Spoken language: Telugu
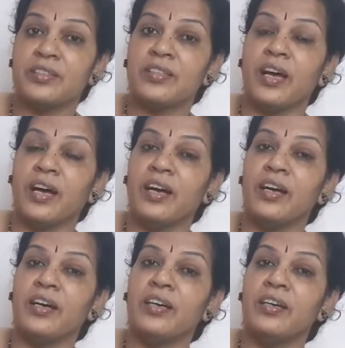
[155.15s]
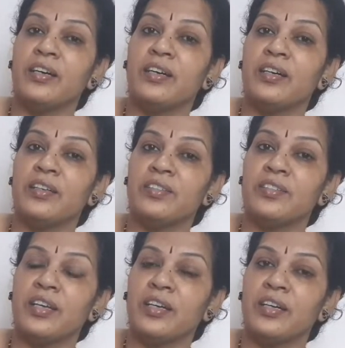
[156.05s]
సా
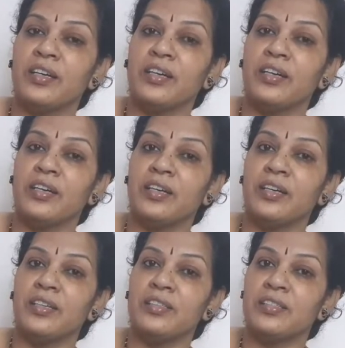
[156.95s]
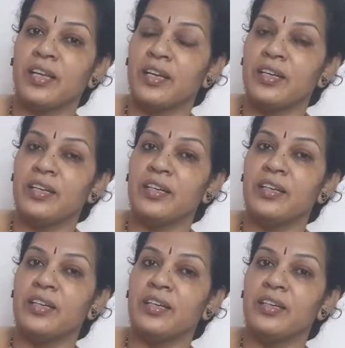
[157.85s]
sa sa
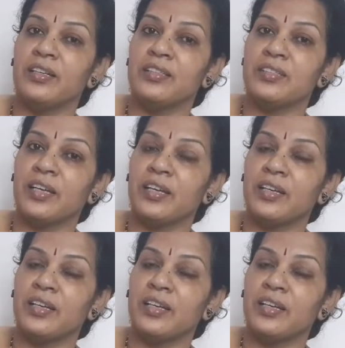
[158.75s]
sa